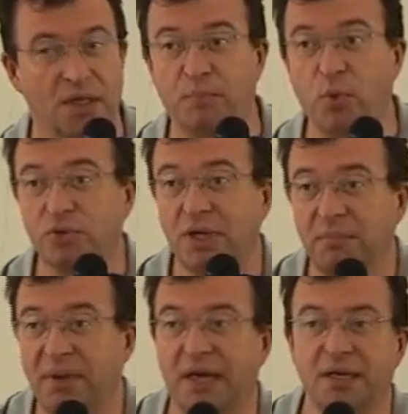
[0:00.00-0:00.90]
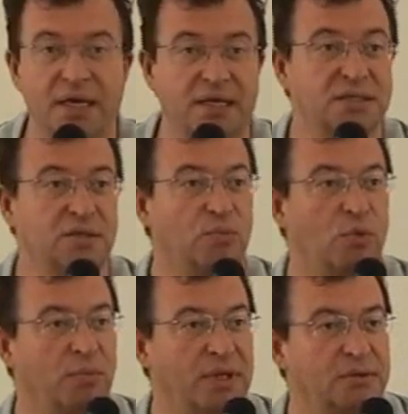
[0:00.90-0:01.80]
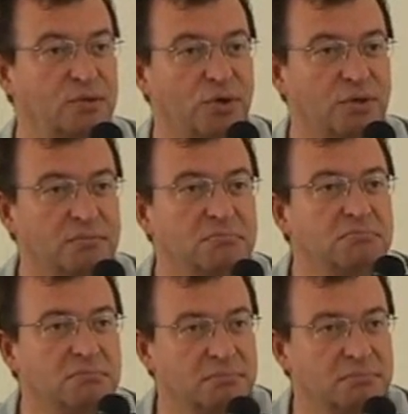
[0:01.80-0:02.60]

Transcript: che potrebbe anche essere un momento